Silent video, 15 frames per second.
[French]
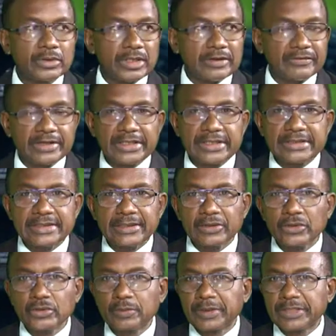avec les accords de
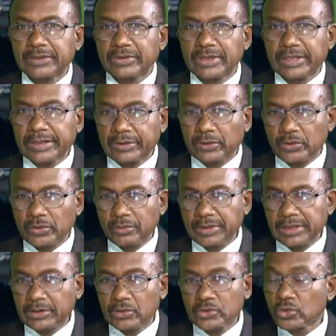partenariat économique,
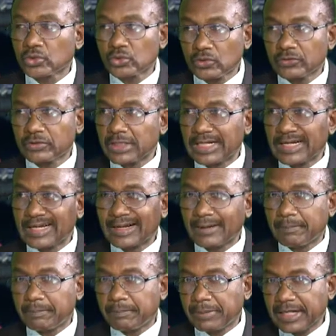on se retrouve
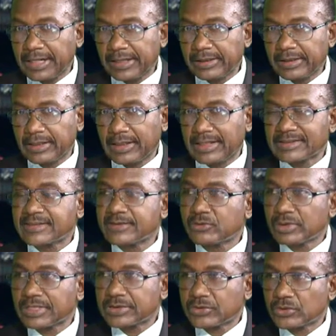pareil à la
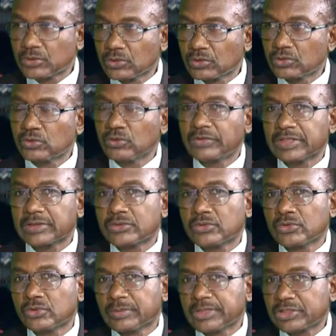situation de l'ouverture du
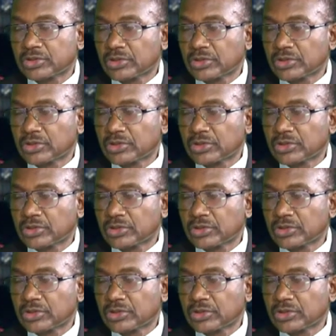marché